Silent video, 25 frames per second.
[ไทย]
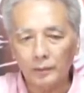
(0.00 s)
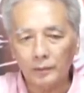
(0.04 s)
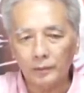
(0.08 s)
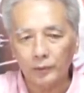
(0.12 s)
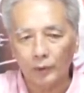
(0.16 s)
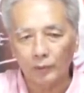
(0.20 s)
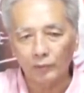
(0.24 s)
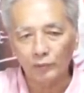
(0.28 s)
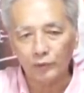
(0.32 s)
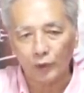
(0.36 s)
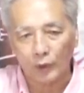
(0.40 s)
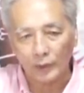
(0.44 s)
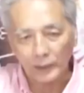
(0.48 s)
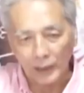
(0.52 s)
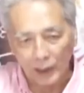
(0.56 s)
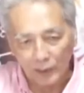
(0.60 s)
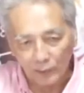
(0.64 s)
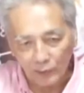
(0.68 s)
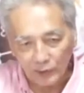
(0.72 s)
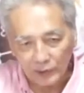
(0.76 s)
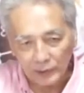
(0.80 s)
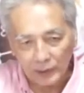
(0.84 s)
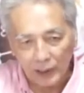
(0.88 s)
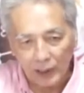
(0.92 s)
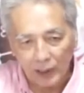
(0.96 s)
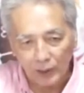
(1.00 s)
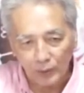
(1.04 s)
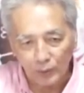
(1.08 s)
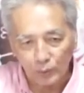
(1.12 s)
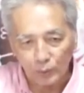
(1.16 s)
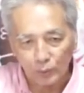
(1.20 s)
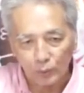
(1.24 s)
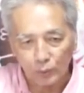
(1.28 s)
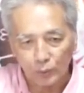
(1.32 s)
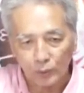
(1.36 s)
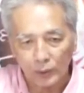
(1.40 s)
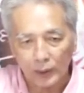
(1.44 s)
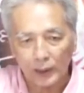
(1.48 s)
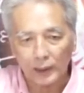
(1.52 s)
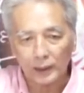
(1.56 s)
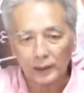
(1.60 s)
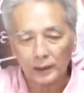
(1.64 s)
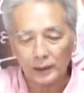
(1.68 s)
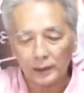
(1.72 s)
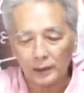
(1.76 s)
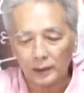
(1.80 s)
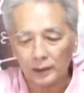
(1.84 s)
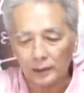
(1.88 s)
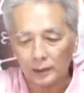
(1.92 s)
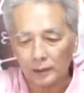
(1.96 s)
ผมสอนทางวิชาอยู่นะ
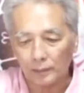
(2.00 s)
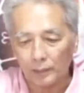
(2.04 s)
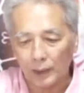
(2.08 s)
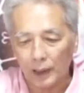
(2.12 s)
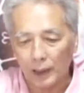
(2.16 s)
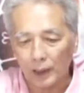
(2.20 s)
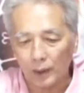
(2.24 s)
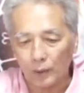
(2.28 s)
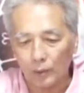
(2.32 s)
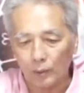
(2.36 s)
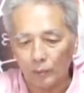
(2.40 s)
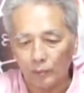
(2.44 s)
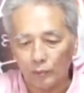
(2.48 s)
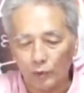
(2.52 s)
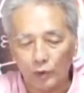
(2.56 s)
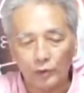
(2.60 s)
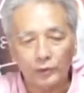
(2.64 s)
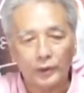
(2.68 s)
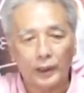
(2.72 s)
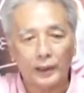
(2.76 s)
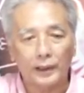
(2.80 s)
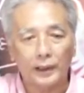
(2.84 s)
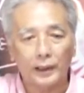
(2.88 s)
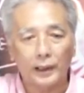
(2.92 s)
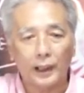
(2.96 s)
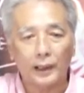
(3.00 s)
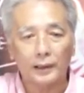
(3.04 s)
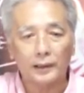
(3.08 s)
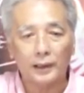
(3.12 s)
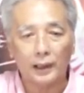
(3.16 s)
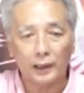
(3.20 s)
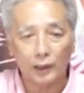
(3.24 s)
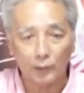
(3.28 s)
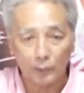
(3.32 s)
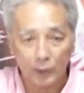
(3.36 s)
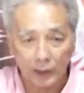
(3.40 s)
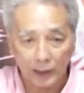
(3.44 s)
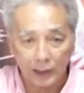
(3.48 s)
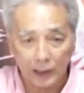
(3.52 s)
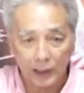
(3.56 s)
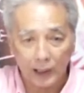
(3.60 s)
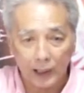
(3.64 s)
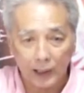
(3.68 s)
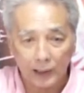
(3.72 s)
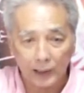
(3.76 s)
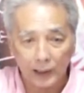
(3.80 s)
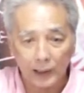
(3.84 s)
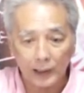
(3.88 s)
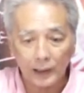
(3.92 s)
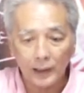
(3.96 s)
ที่สมาคมโหราศาสตร์นาชาติในวันอังคา
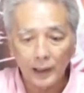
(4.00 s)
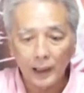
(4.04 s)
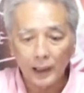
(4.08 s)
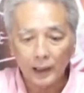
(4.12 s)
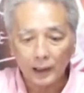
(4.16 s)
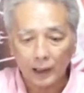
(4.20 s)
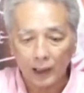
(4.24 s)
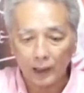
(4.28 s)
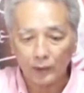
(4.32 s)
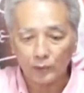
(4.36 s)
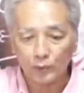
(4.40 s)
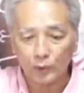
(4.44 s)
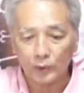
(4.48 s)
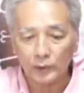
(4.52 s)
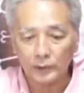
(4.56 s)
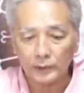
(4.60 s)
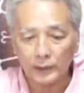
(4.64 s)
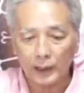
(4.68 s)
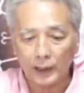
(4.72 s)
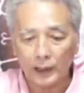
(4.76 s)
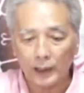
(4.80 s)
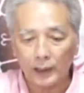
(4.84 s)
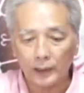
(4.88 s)
รนะใครสนใจ